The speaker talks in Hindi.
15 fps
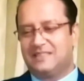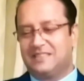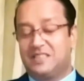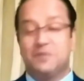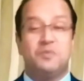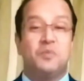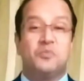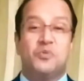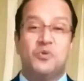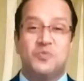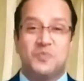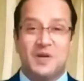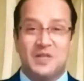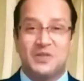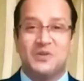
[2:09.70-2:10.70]
जब मैं
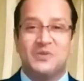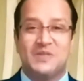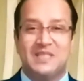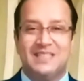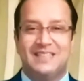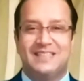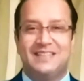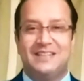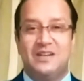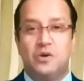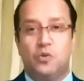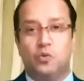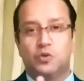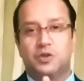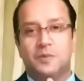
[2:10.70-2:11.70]
बूट पहनता हूं ना
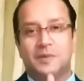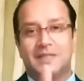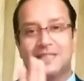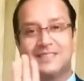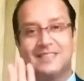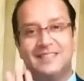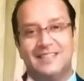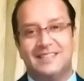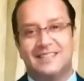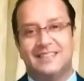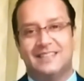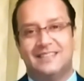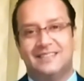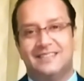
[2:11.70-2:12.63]
उसे पता चल जाता है